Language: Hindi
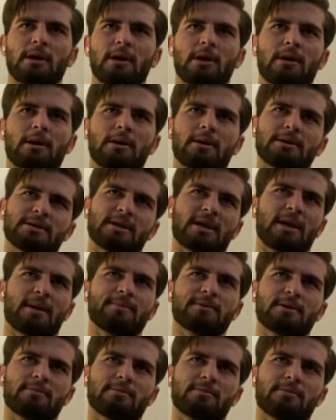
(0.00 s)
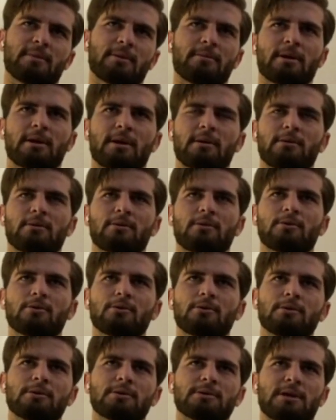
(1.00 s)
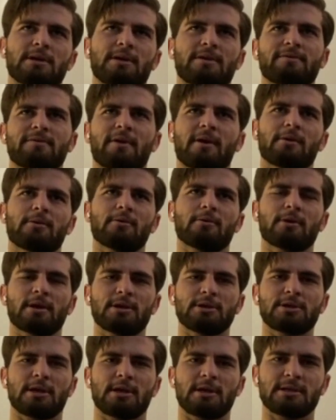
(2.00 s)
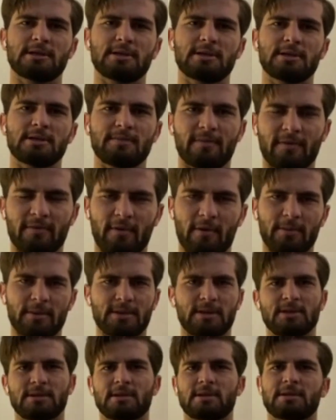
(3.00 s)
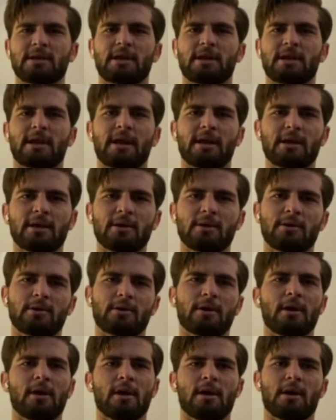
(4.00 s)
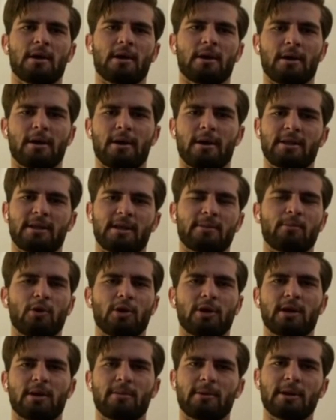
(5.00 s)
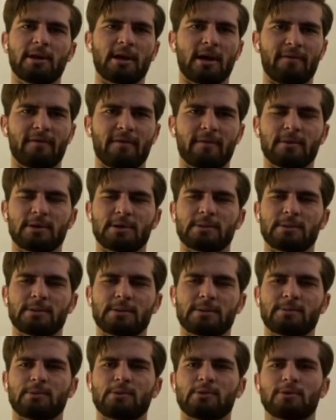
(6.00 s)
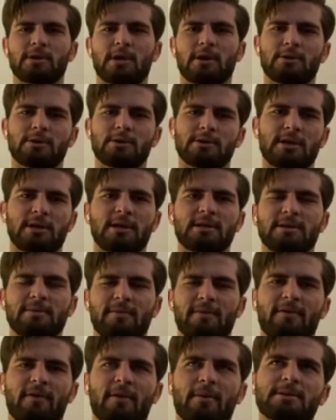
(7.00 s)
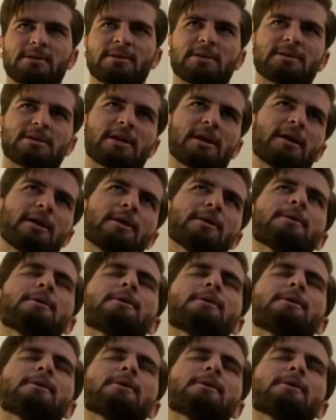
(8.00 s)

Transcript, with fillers: एज अ कैप्टन मैं बड़ा वो सेटिस्फाइड हूँ कि इंशाल्लाह अच्छी परफॉर्मेंसेस नज़र आएंगे और आई थिंक बॉलिंग हमारी काफ़ी मजबूत है इनशाला अच्छी परफॉर्मेंस नज़र आएगी